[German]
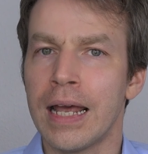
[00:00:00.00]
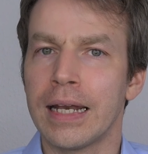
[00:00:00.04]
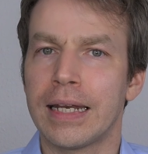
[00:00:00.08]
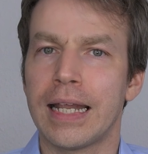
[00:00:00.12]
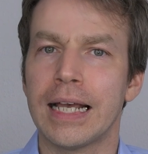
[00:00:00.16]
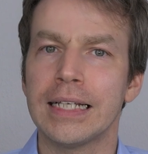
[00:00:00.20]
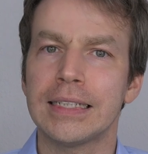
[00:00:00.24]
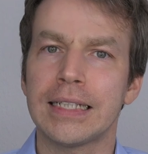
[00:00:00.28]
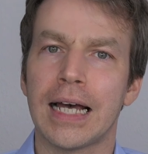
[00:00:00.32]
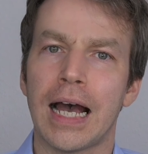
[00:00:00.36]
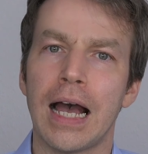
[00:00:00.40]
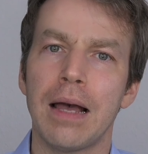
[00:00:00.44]

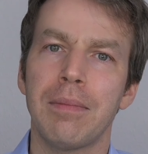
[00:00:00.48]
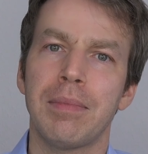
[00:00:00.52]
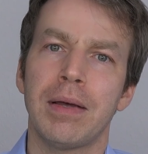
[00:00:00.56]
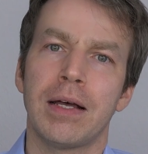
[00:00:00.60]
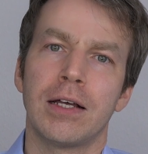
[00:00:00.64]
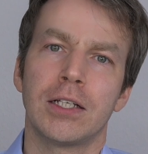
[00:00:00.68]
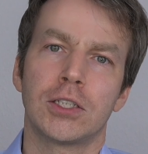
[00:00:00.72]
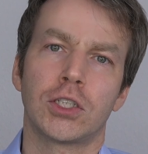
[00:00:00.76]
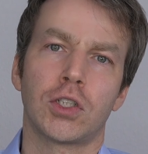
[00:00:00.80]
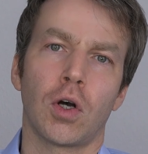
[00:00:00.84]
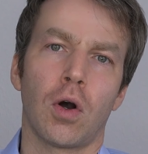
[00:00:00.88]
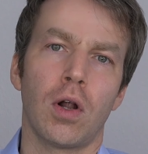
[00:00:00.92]
Deshalb
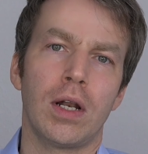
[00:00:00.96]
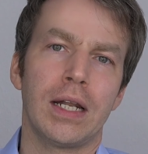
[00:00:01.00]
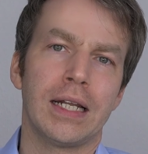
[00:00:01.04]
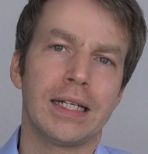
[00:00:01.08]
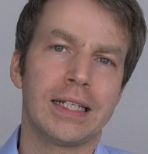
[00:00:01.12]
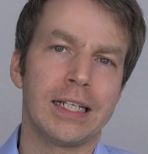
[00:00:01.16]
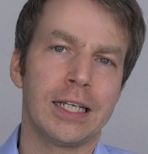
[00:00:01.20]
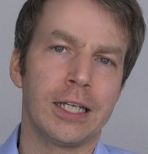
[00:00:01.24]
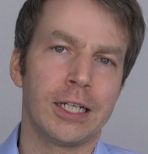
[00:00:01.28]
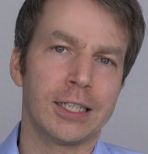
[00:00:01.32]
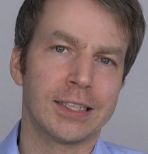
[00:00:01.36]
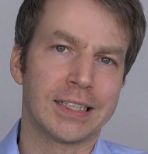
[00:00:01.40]
soll
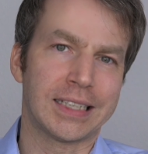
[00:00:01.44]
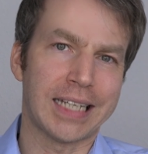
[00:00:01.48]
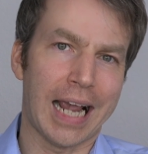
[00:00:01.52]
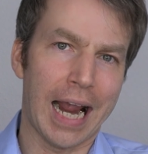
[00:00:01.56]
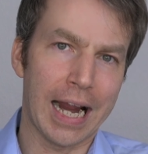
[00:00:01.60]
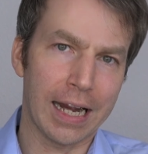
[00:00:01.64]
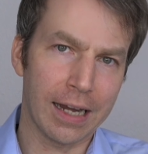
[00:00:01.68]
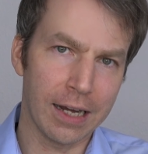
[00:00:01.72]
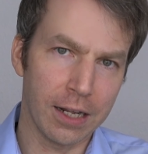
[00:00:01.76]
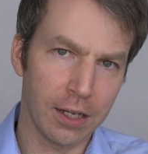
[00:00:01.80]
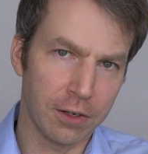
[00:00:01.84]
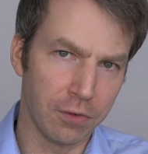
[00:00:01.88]
die
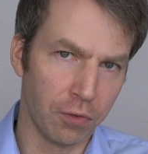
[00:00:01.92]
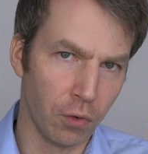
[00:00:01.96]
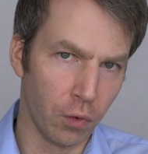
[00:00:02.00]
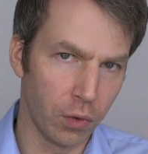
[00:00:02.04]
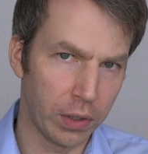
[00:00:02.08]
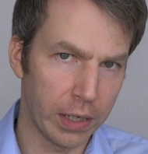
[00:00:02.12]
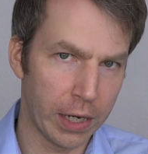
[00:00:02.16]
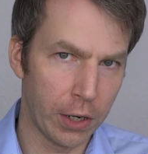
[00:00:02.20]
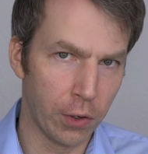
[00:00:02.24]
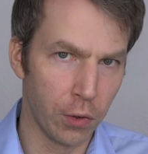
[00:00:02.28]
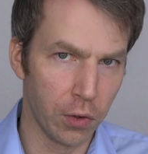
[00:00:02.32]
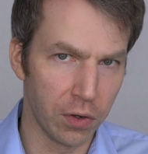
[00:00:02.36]

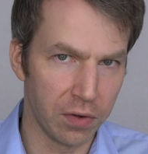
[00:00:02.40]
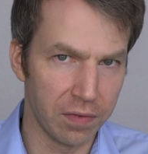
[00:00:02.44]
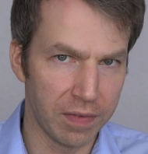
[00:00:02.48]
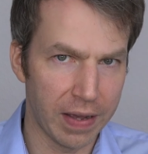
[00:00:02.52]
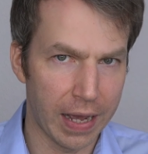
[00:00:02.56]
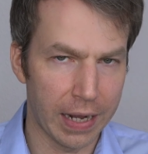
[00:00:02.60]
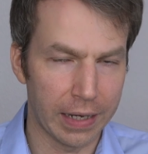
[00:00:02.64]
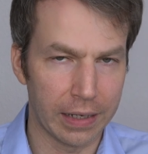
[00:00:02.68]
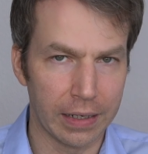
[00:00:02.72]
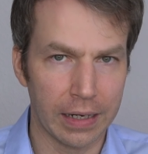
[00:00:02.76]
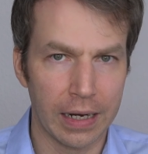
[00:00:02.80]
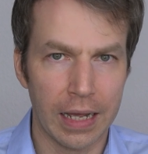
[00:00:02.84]
Recyclingquote erhöht
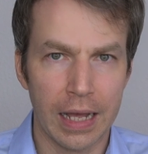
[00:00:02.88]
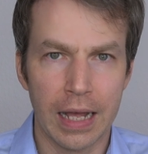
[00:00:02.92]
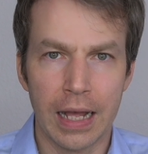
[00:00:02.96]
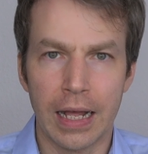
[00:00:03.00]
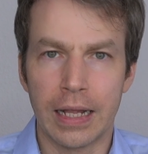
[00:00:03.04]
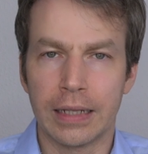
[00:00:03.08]
werden.